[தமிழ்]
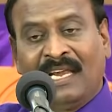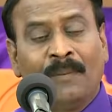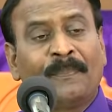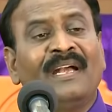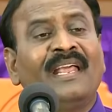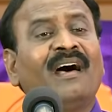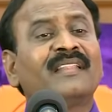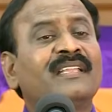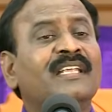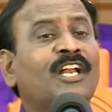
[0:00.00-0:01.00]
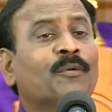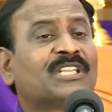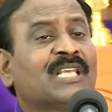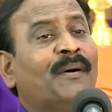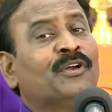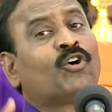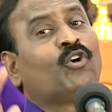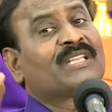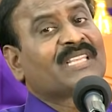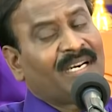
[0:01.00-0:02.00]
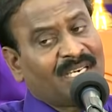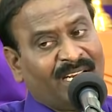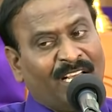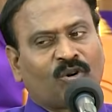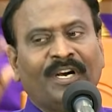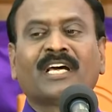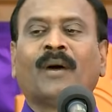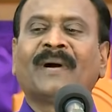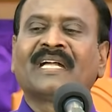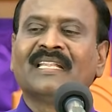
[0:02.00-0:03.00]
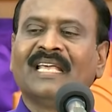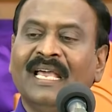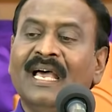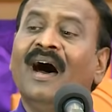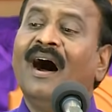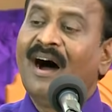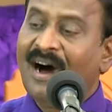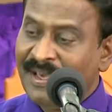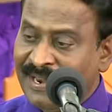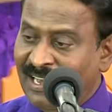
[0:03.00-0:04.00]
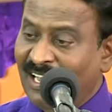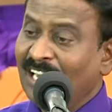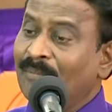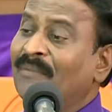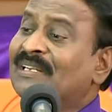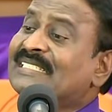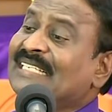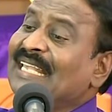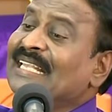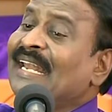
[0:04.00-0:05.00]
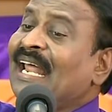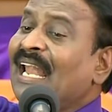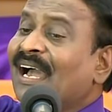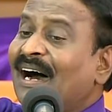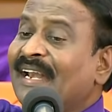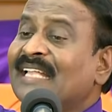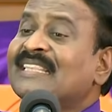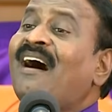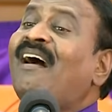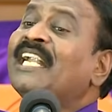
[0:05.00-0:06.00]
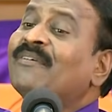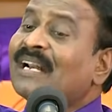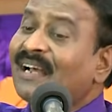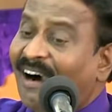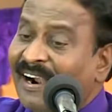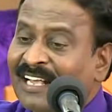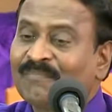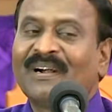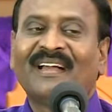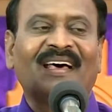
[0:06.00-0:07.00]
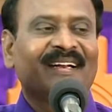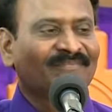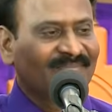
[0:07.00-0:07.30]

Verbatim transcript: கீழ்ப்பண்ணியாதது நிமித்தம் அவனுக்கு ஒரு தண்டனை கொடுக்கப்பட்டது ஆனாலும் அவன் செய்த நல்ல காரியத்தை ஆண்டவர் ஆனர் பண்ணார்